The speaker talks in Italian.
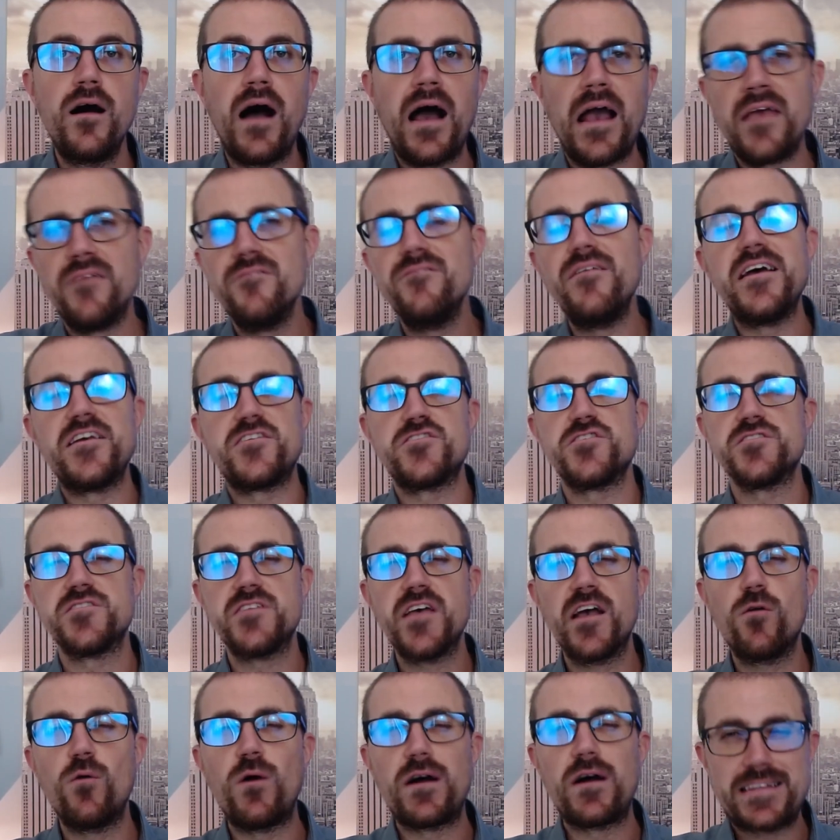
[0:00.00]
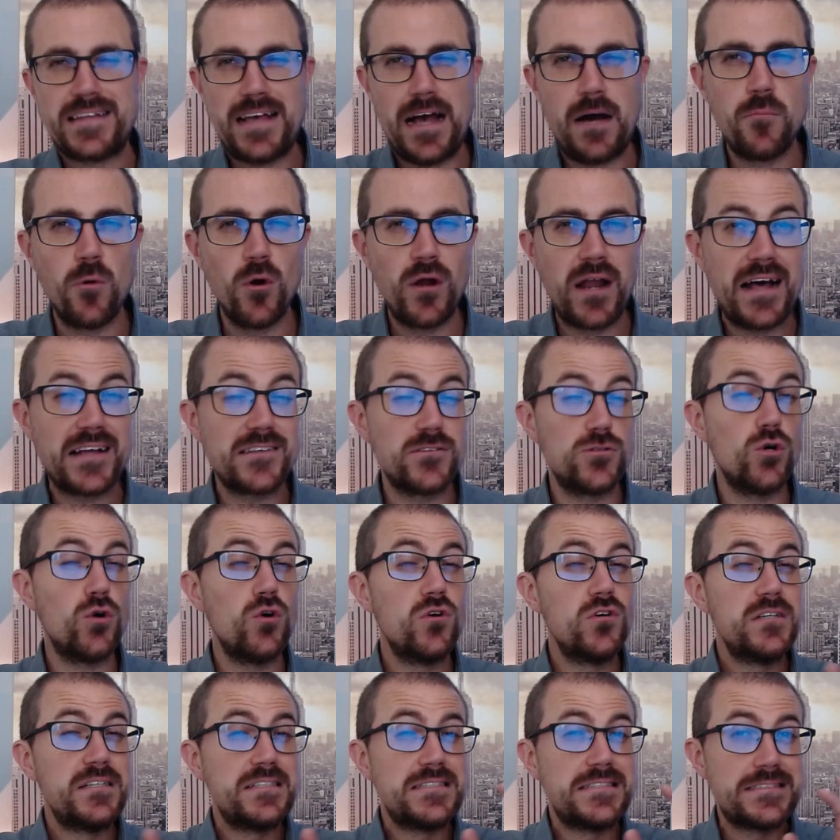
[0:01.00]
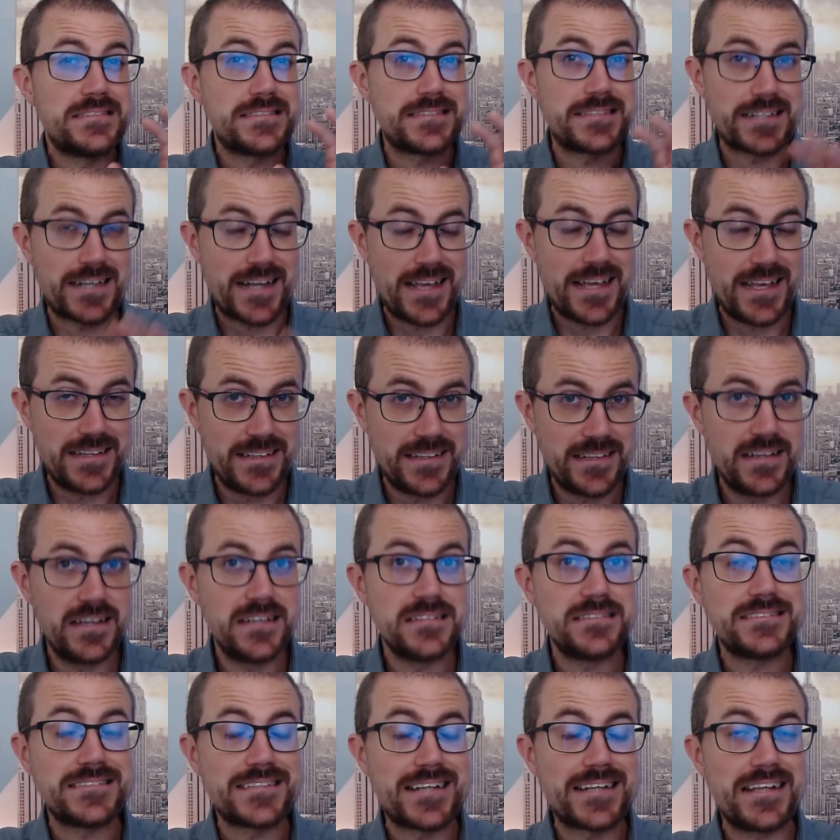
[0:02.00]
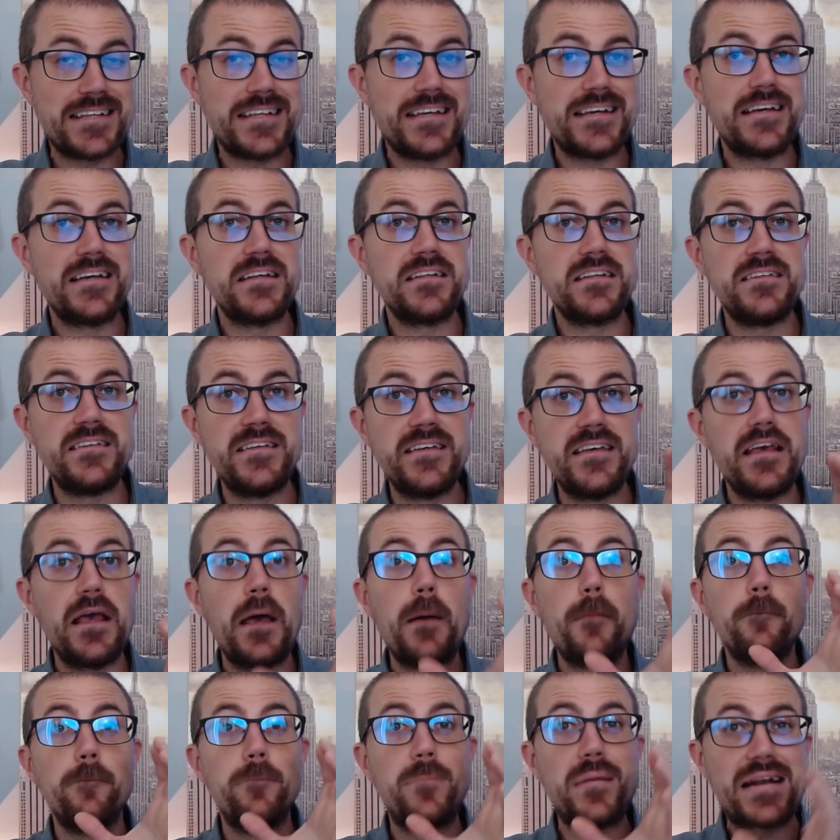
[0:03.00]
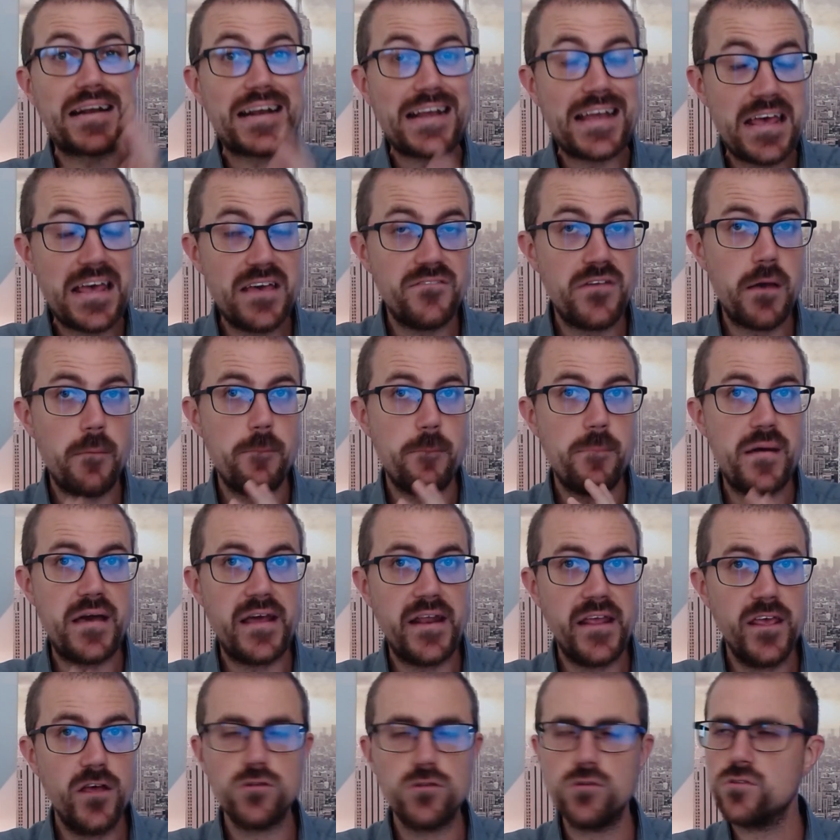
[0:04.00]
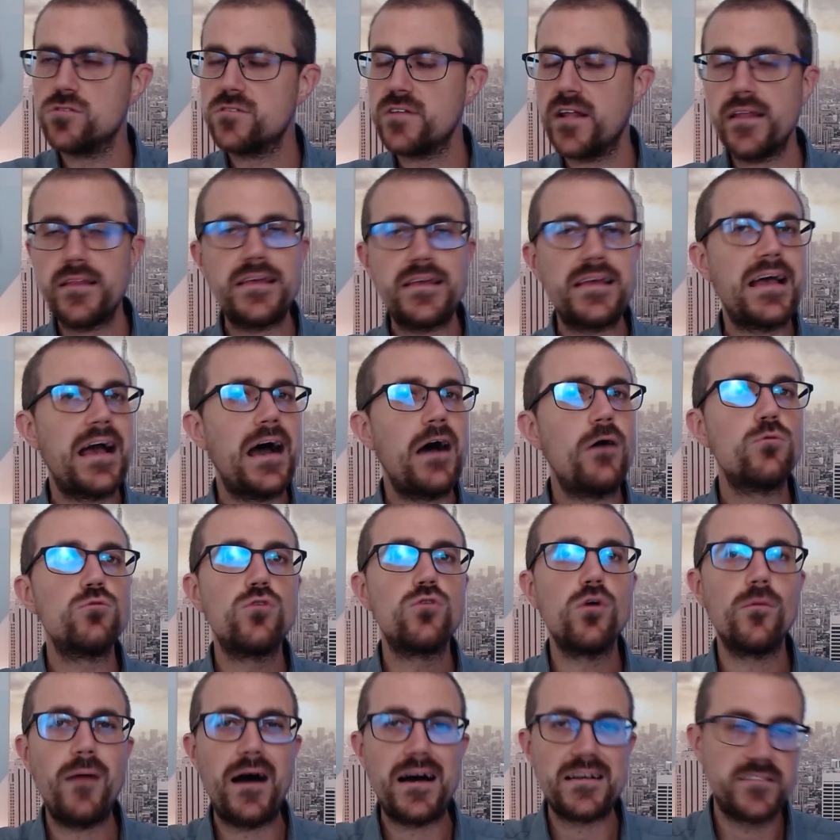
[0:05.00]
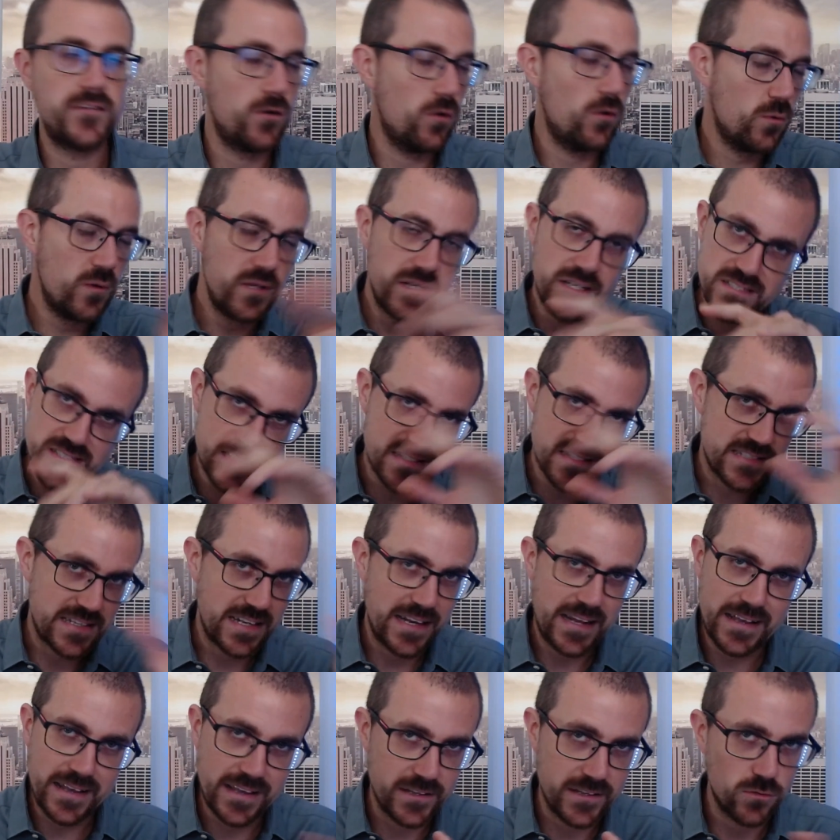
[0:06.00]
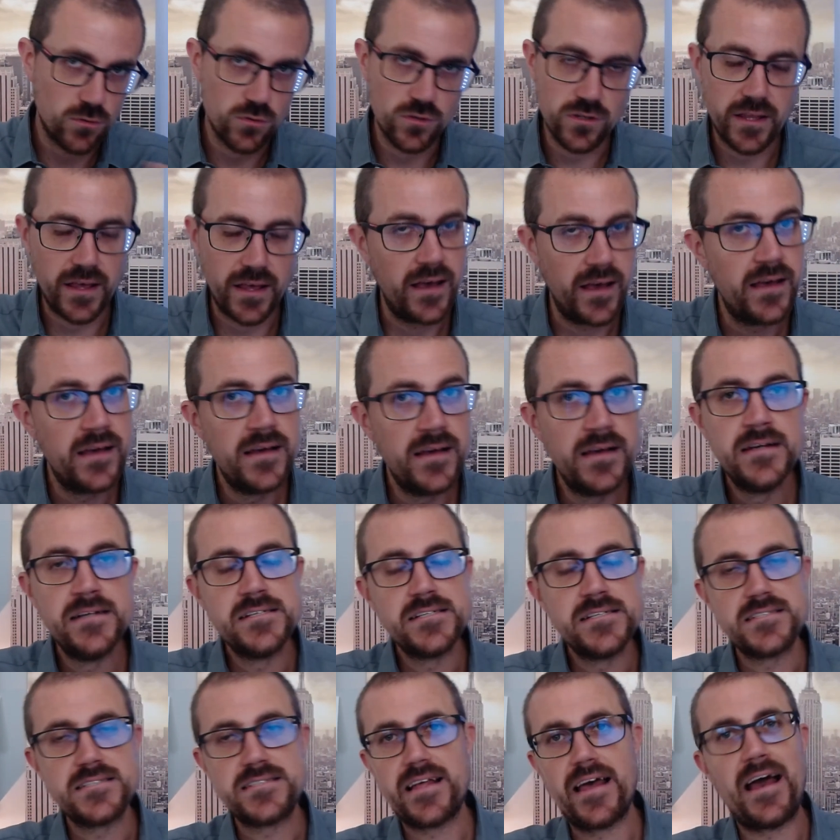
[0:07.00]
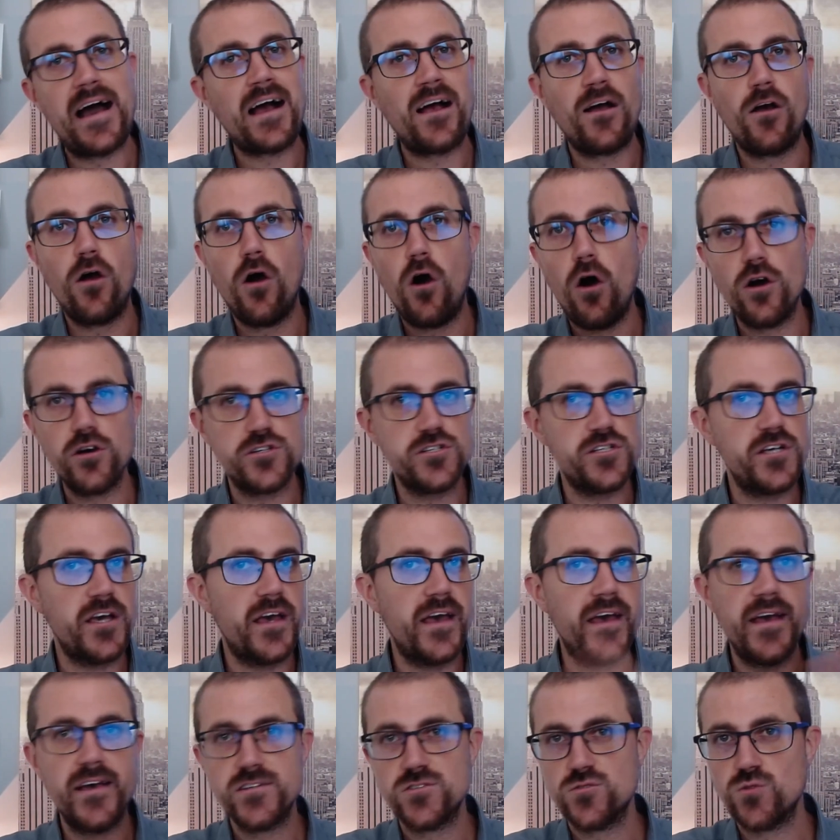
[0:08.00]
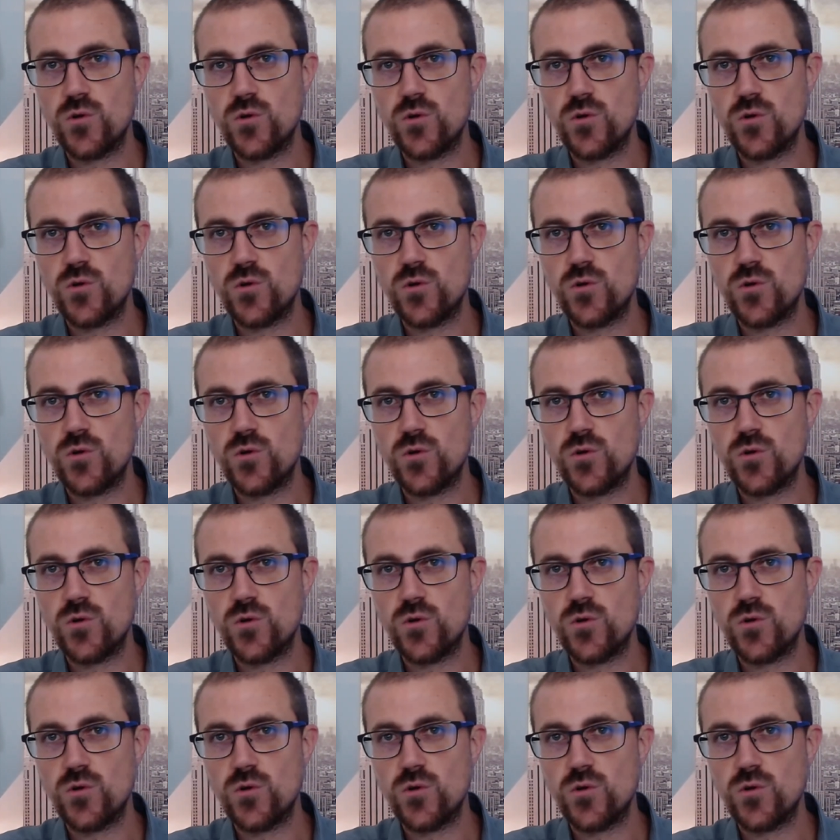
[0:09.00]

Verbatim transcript: E invece se guardiamo lato trading, trading di breve periodo, trading automatico, quindi senza neanche tutte queste angosce su